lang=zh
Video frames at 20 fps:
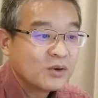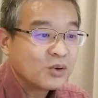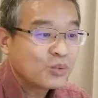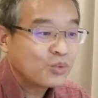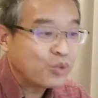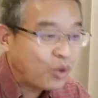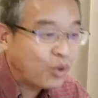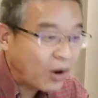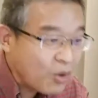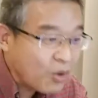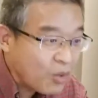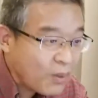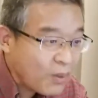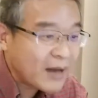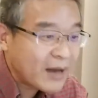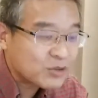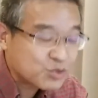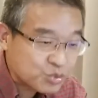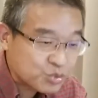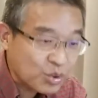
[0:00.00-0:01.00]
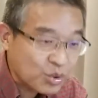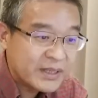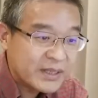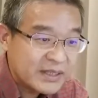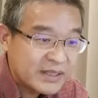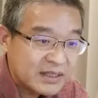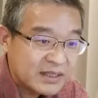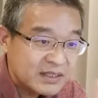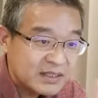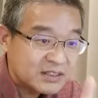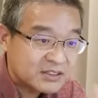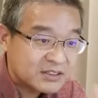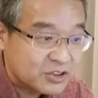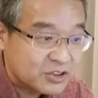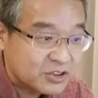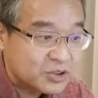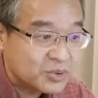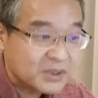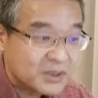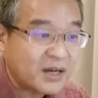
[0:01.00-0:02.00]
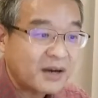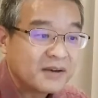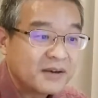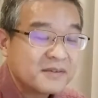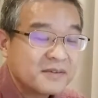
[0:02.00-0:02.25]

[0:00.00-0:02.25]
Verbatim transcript: 狂挖所谓的历史账，